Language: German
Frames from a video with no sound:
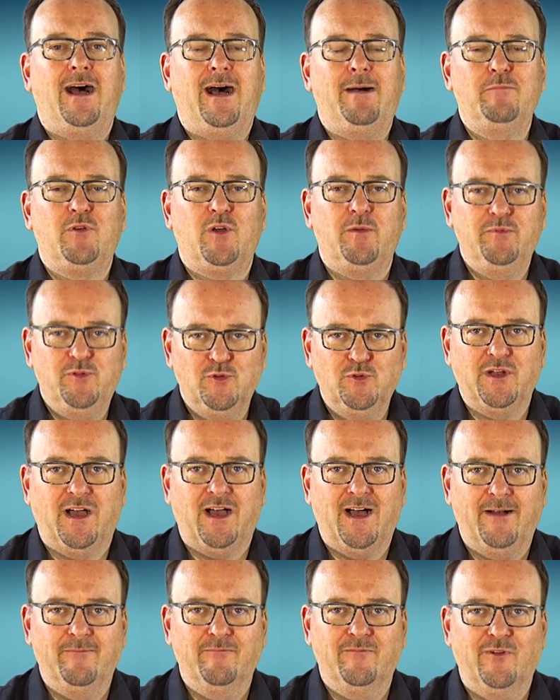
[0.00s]
am
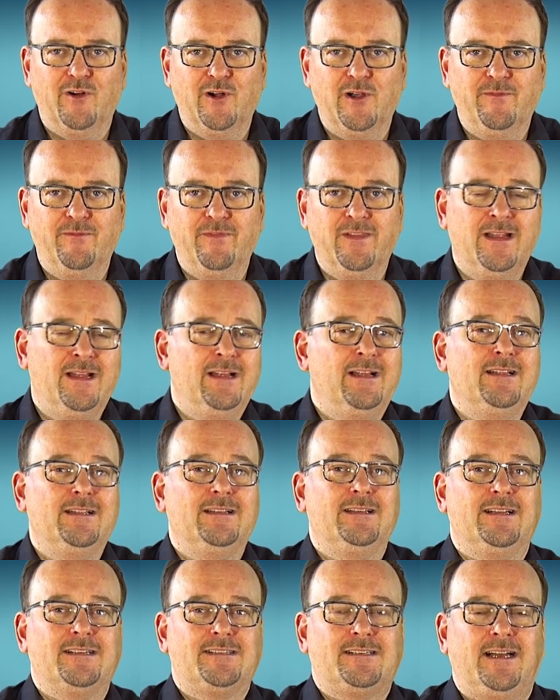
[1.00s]
Computer haben wollen.
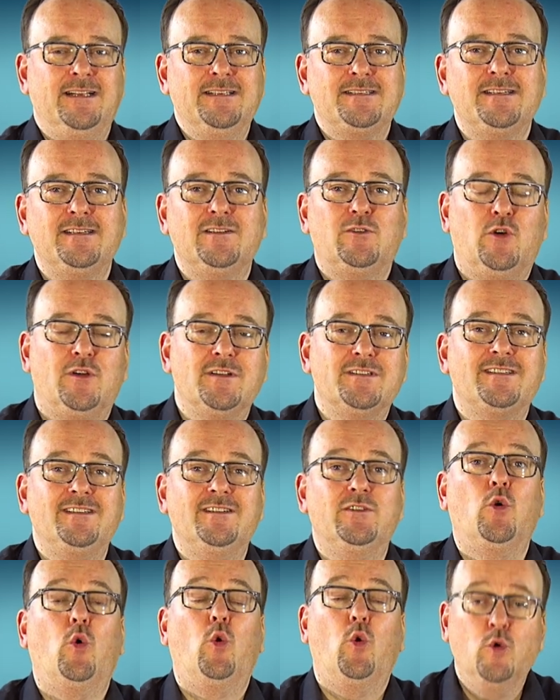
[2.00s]
Das Ganze
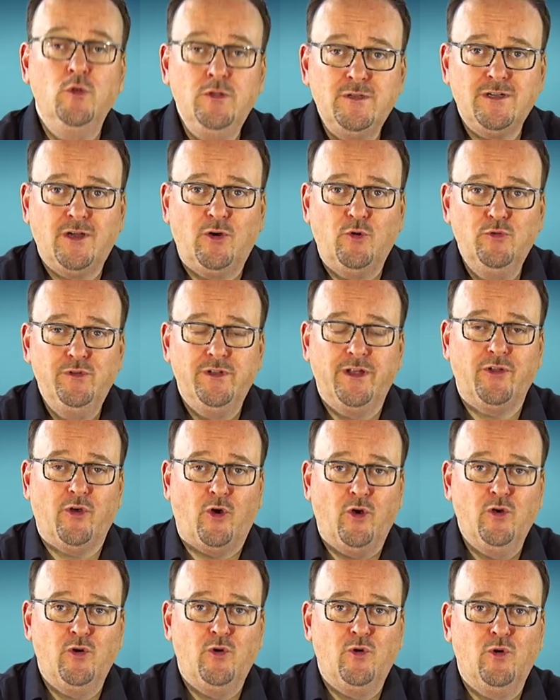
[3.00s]
kostet unter 100
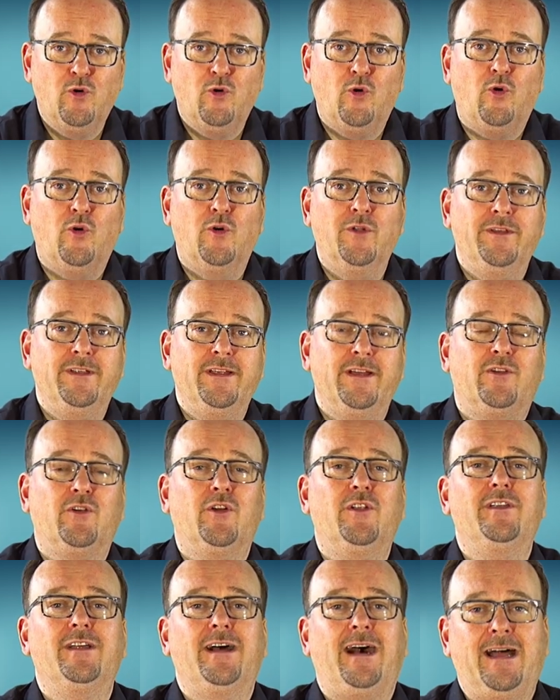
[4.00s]
Euro und ihr
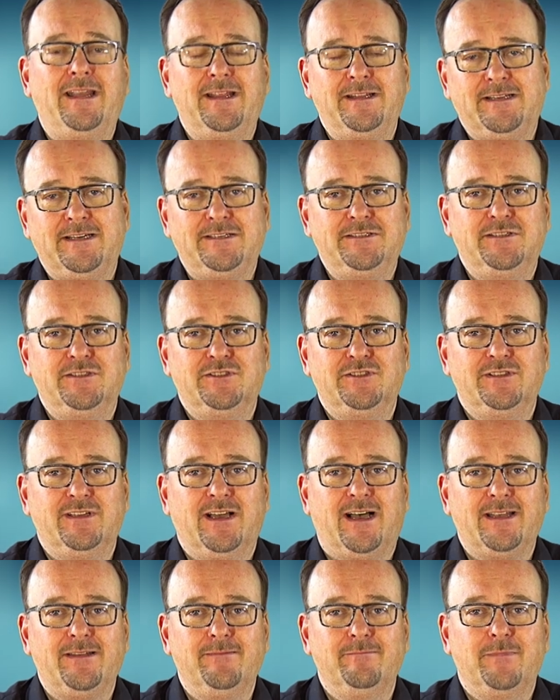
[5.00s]
könnt alle technischen
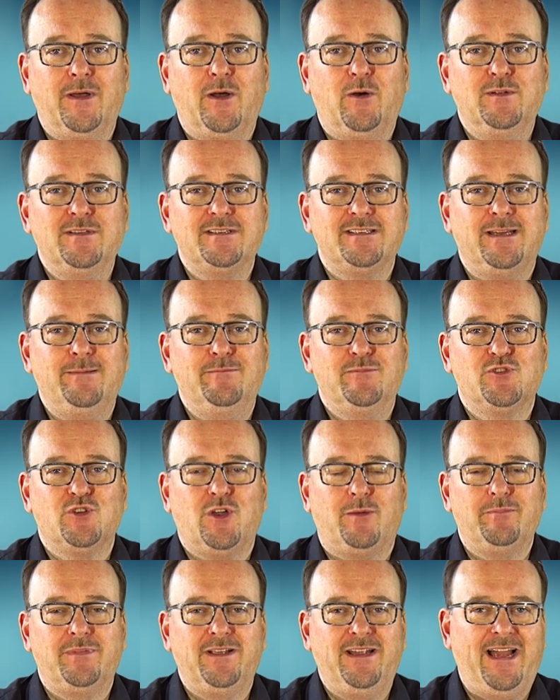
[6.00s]
Daten bei uns im
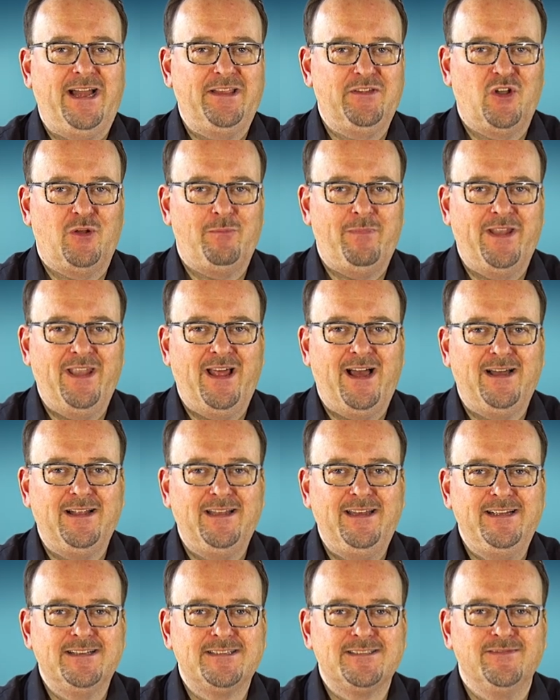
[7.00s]
Shop gerne nochmal
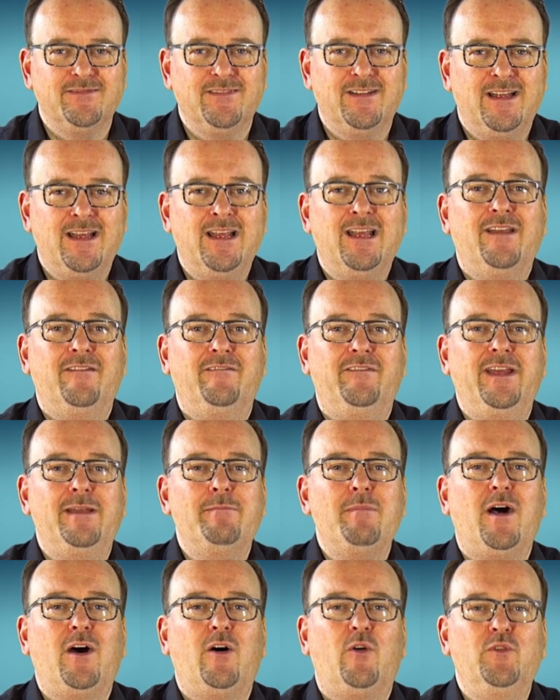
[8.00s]
nachlesen. Wie
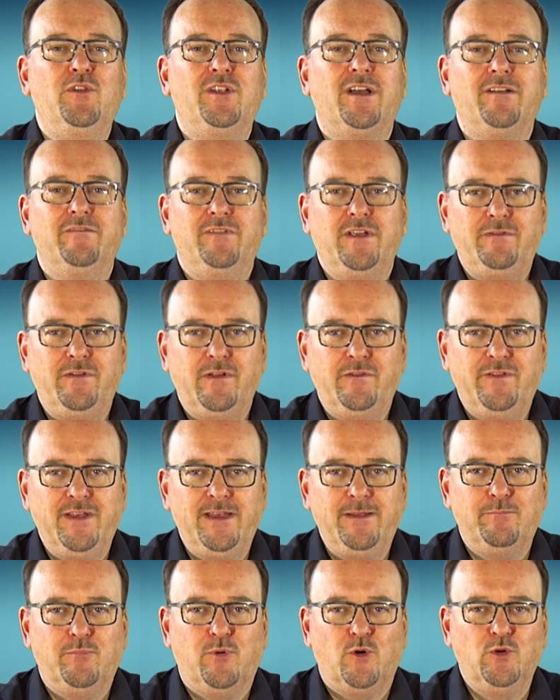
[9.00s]
immer unter
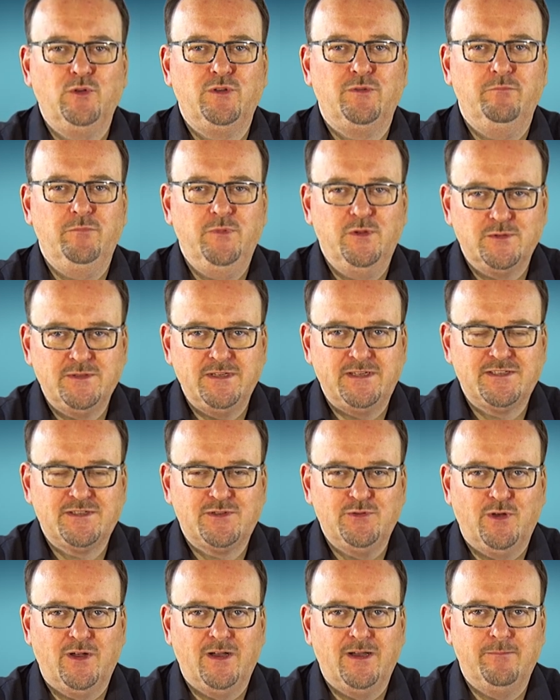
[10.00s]

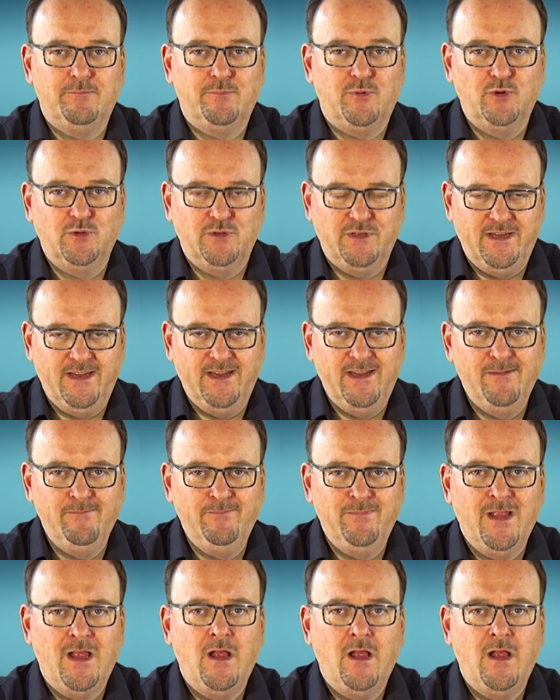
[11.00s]
www.musicstore.de